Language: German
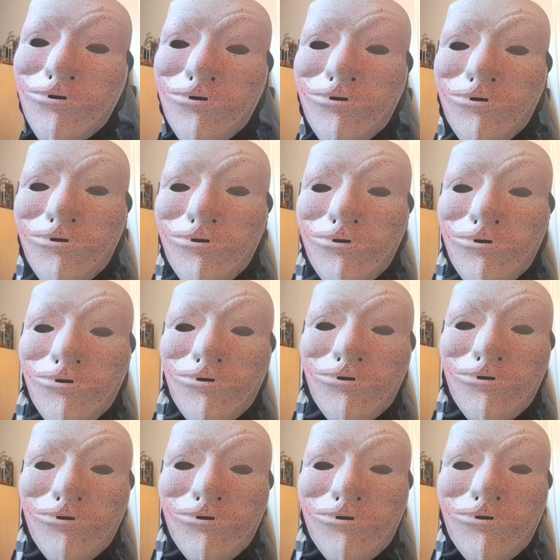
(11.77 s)
von
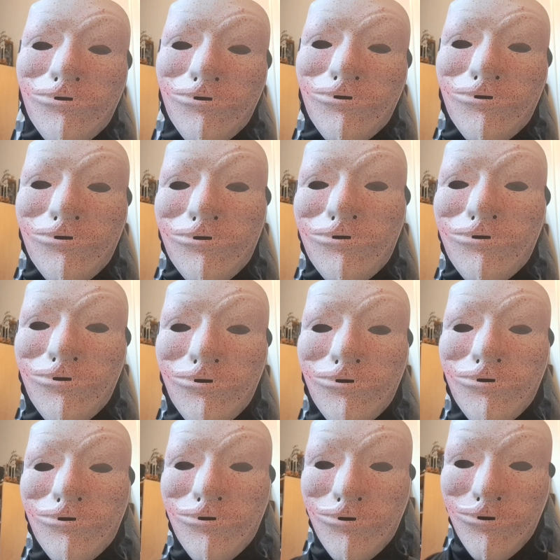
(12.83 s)
Stefan Zwan.
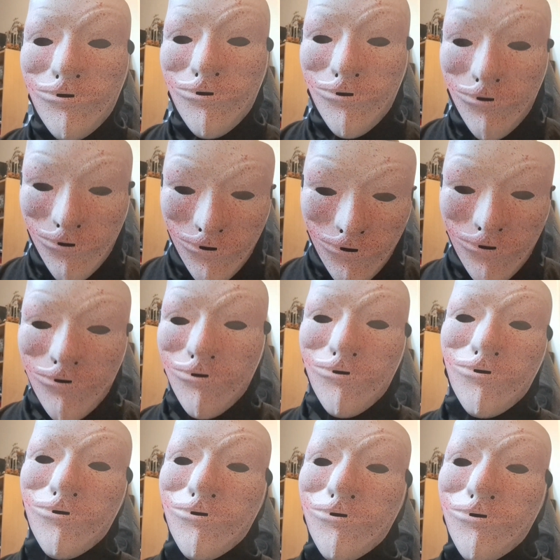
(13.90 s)
Dieser ist
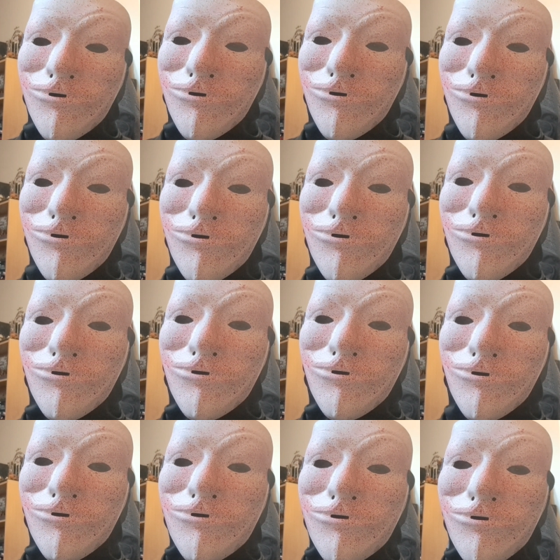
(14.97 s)
erschienen von
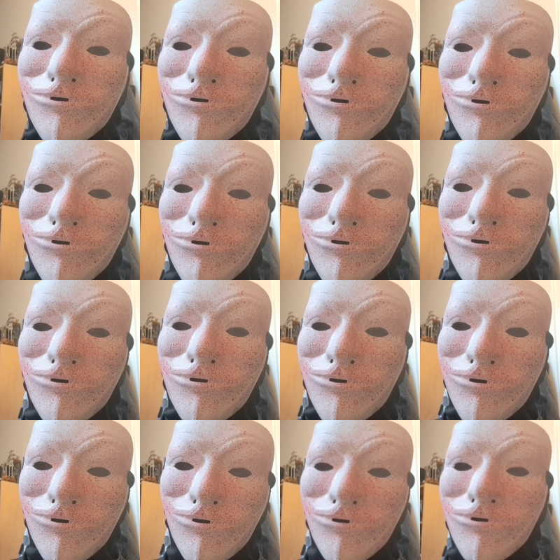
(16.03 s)
Maximum, äh,
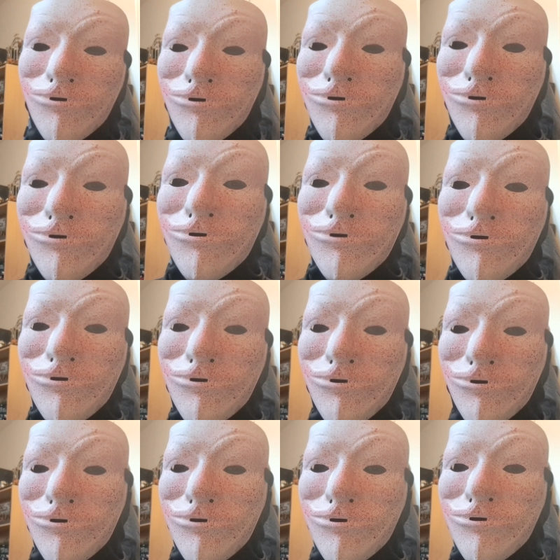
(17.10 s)
bei Maximum
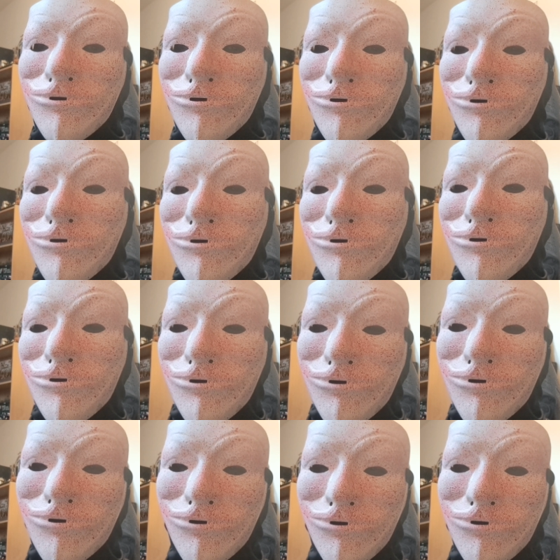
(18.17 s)
Uncut Productions als
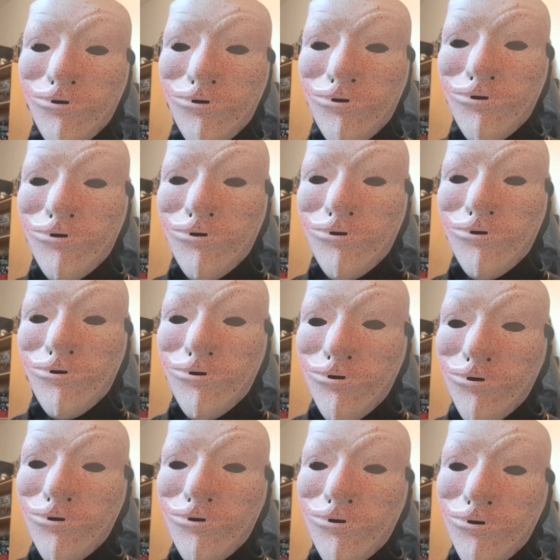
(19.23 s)
Nummer 4 ihrer
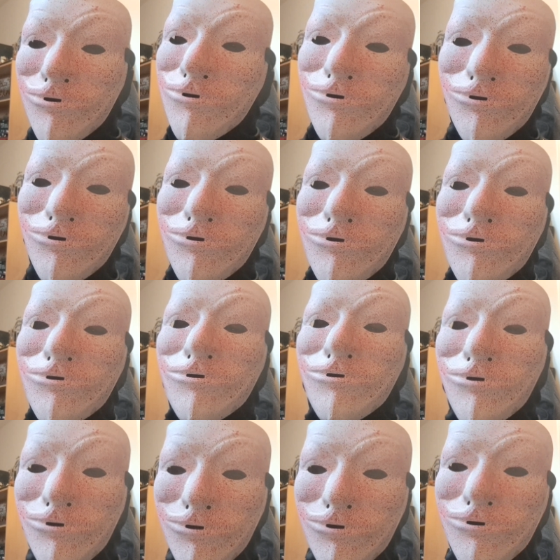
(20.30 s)
Dark Frame Collection. Nach
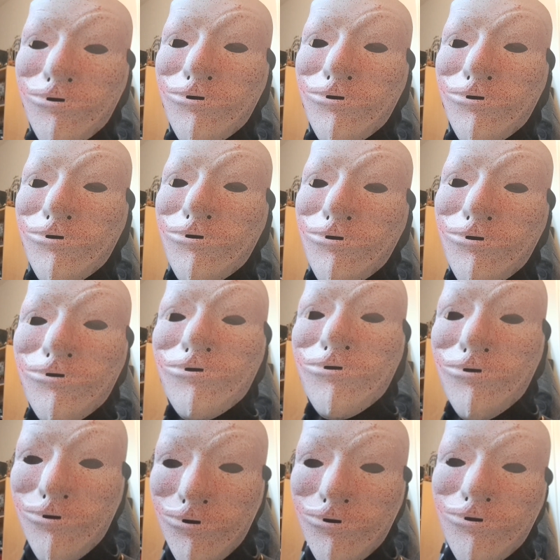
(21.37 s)
dem Intro geht's los. Ich
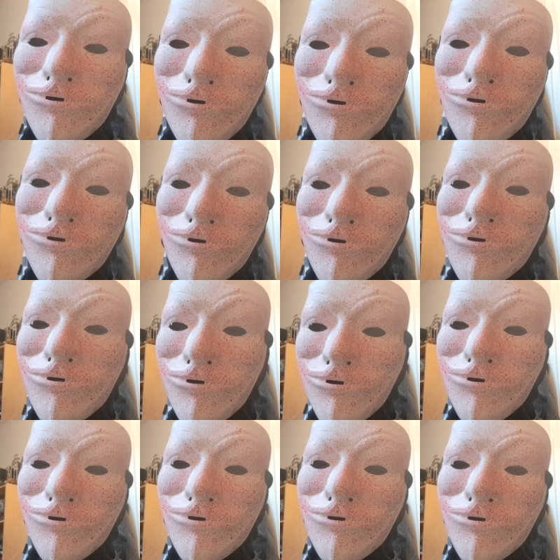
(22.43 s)
wünsche euch viel Spaß mit dem
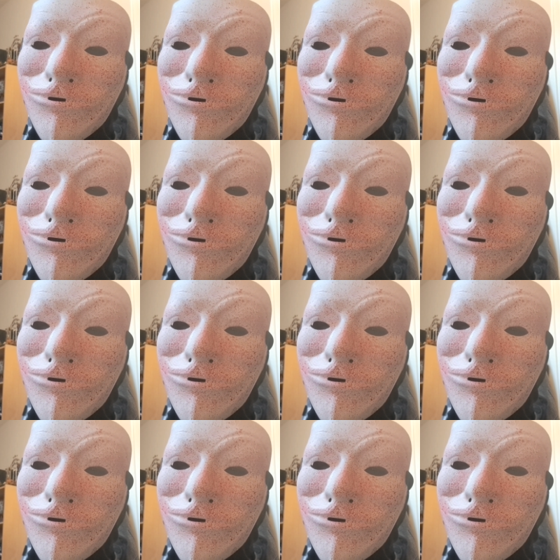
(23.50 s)
Video.